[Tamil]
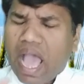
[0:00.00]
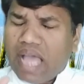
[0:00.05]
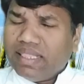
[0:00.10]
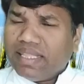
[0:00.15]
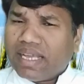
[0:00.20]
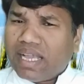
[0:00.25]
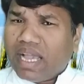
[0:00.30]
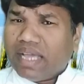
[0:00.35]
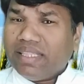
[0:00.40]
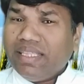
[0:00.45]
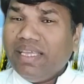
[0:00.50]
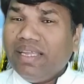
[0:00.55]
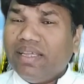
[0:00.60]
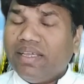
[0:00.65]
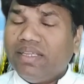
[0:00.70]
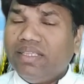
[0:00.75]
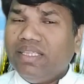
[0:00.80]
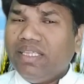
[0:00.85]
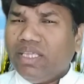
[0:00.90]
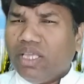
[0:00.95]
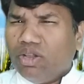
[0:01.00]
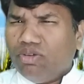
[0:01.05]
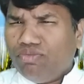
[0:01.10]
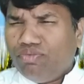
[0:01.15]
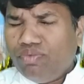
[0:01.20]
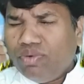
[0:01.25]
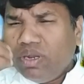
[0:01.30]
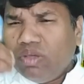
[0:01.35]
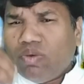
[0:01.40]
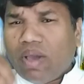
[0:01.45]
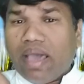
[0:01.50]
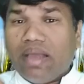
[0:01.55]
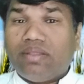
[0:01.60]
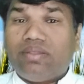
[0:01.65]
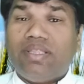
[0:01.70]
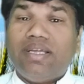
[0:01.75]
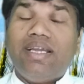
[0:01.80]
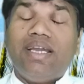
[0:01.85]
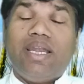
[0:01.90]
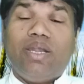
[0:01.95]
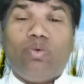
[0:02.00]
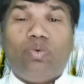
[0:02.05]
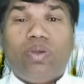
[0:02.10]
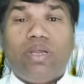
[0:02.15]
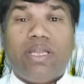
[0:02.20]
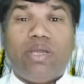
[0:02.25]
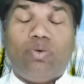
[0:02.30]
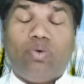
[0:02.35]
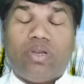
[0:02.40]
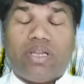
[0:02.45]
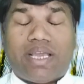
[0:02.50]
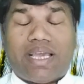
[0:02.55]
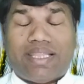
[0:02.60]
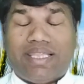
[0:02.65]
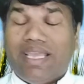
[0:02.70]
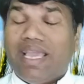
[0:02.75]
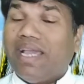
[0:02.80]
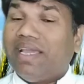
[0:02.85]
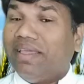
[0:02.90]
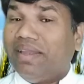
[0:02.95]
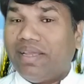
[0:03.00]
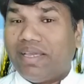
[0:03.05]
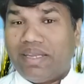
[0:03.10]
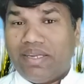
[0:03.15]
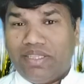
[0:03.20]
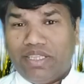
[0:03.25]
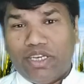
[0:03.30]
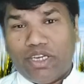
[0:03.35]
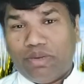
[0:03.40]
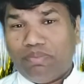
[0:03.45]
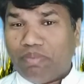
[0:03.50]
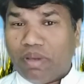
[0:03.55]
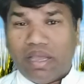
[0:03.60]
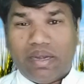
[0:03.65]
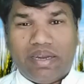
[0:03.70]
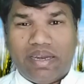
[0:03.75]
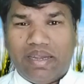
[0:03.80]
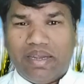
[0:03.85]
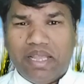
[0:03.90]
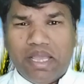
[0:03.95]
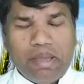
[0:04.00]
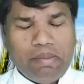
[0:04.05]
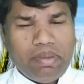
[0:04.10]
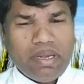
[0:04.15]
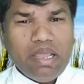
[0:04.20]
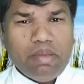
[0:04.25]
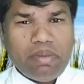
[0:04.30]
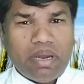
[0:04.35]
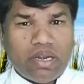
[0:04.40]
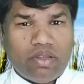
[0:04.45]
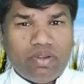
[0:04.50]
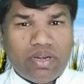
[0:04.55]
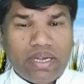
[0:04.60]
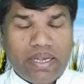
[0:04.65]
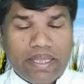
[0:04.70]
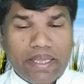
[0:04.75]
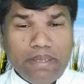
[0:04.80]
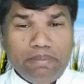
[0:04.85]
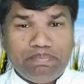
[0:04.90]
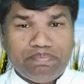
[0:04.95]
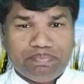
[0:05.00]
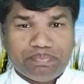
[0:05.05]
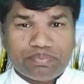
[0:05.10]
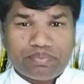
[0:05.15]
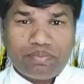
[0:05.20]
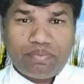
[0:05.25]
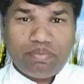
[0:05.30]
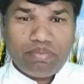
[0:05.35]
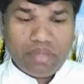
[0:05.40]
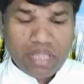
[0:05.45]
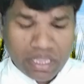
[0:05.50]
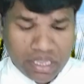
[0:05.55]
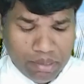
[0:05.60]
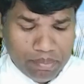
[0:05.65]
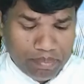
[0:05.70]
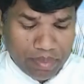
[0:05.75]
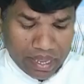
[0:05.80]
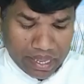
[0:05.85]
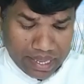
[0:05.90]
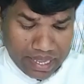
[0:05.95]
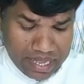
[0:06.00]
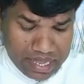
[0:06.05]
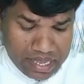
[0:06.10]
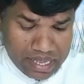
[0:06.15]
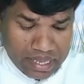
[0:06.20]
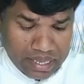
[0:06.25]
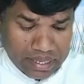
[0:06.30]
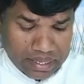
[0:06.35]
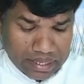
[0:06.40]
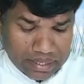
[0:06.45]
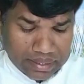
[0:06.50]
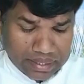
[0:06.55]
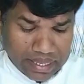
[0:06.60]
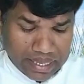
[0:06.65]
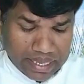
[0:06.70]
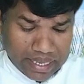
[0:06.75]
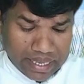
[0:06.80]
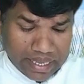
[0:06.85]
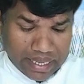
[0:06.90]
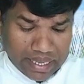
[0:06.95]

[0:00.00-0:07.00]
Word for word: அந்த கதையிலிருந்து எவ்வளவு அர்த்தங்கள் உள்ள ஒரு கதையாக இருக்கிறது என்று பாருங்கள் பிரியமானவர்களே இப்போ இந்த